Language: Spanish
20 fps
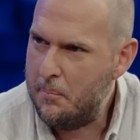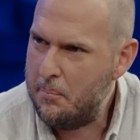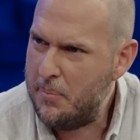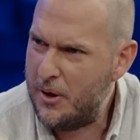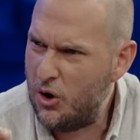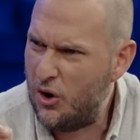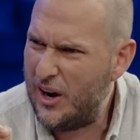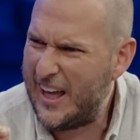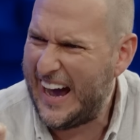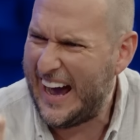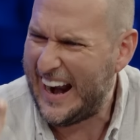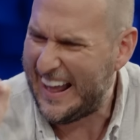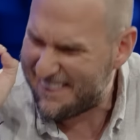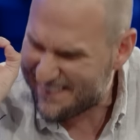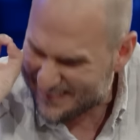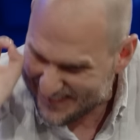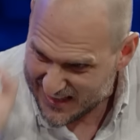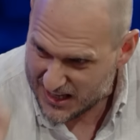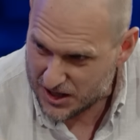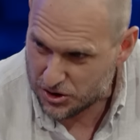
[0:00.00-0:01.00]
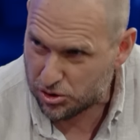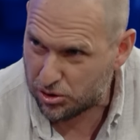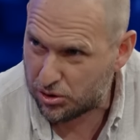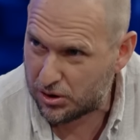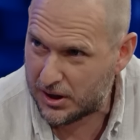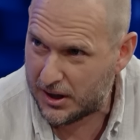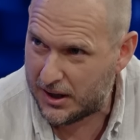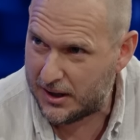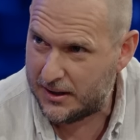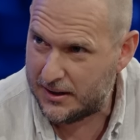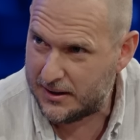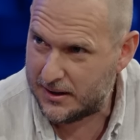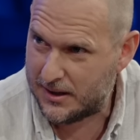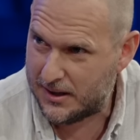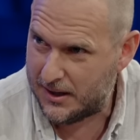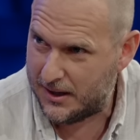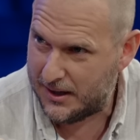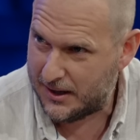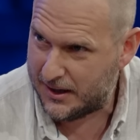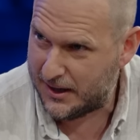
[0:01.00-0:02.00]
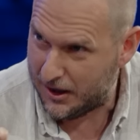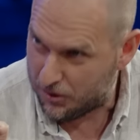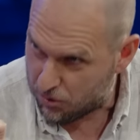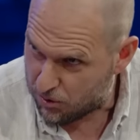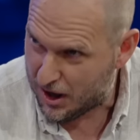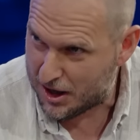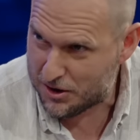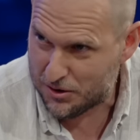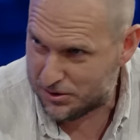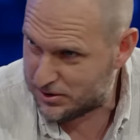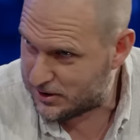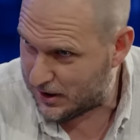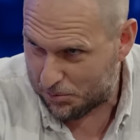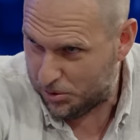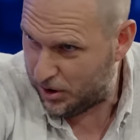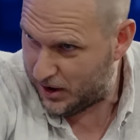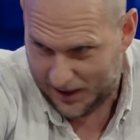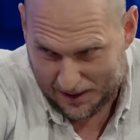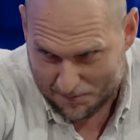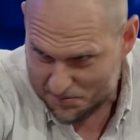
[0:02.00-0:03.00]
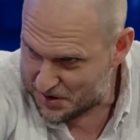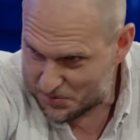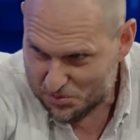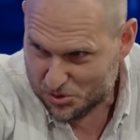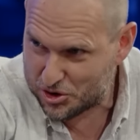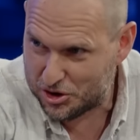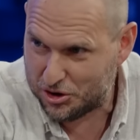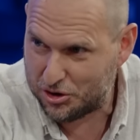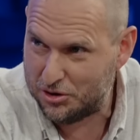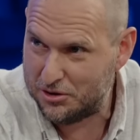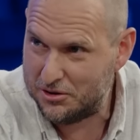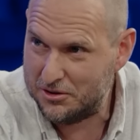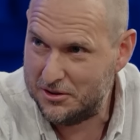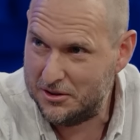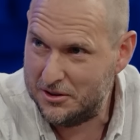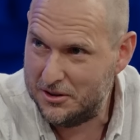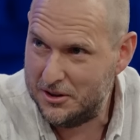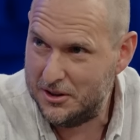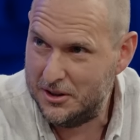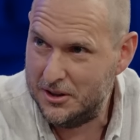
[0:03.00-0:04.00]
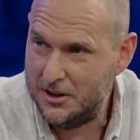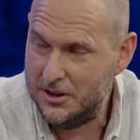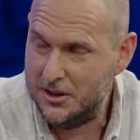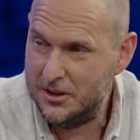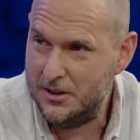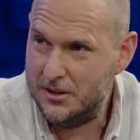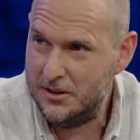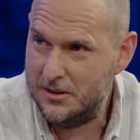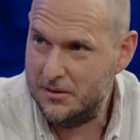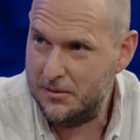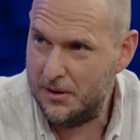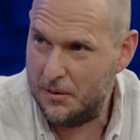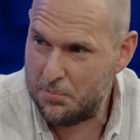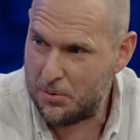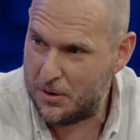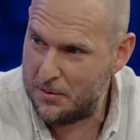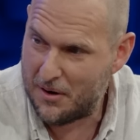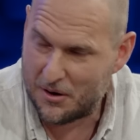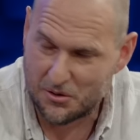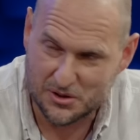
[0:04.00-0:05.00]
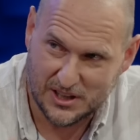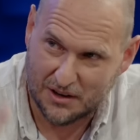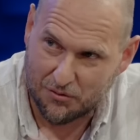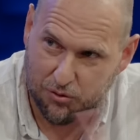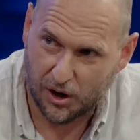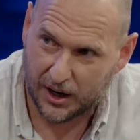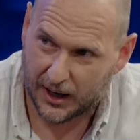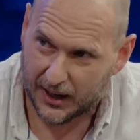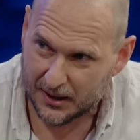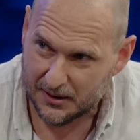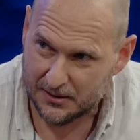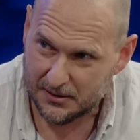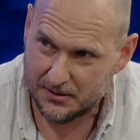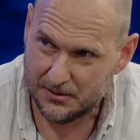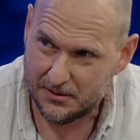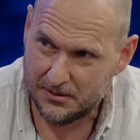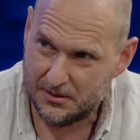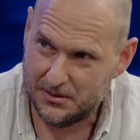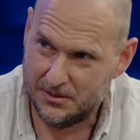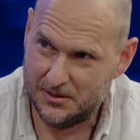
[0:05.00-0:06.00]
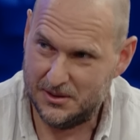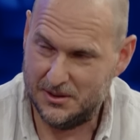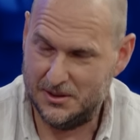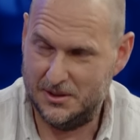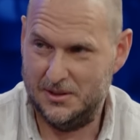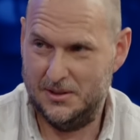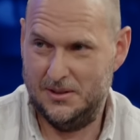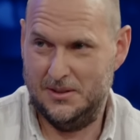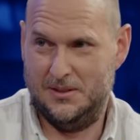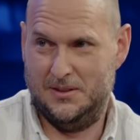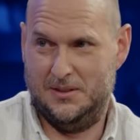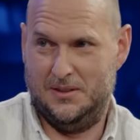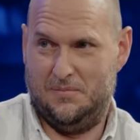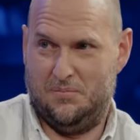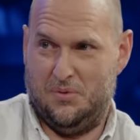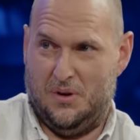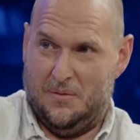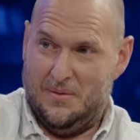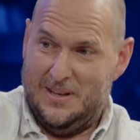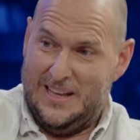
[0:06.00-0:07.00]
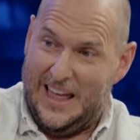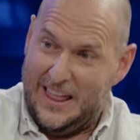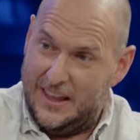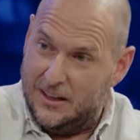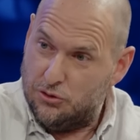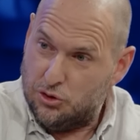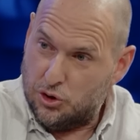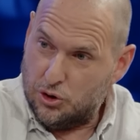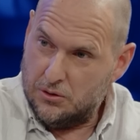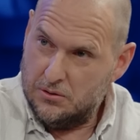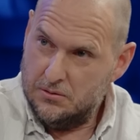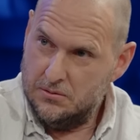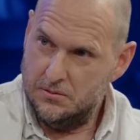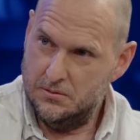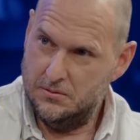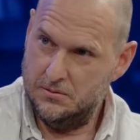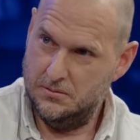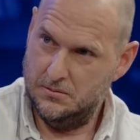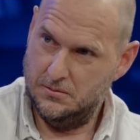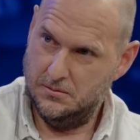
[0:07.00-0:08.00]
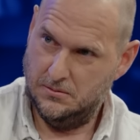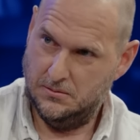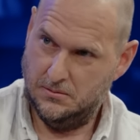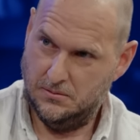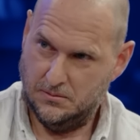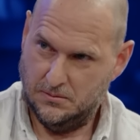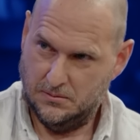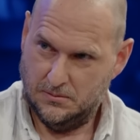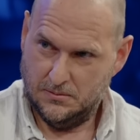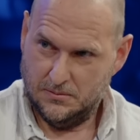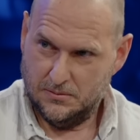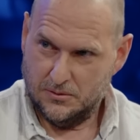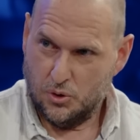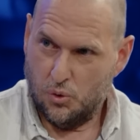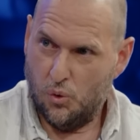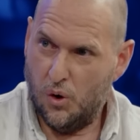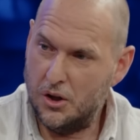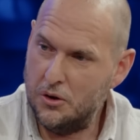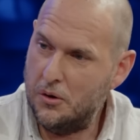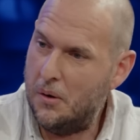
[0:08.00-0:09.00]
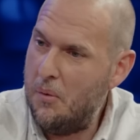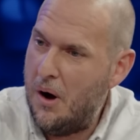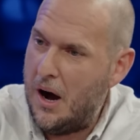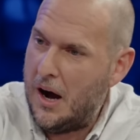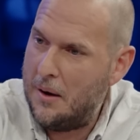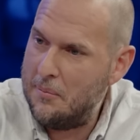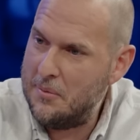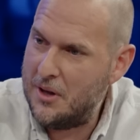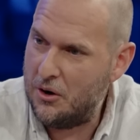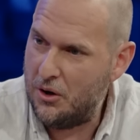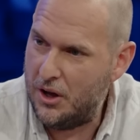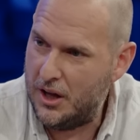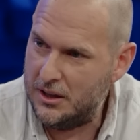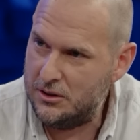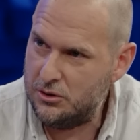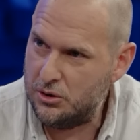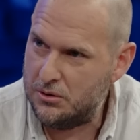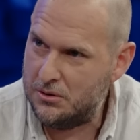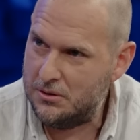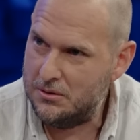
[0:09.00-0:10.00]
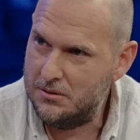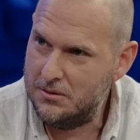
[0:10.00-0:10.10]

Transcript: pero le garantizo que, que, en un año estamos en el mismo sitio. El problema no es afuera, el problema es adentro. ¿Cuándo vamos a cambiarlo adentro?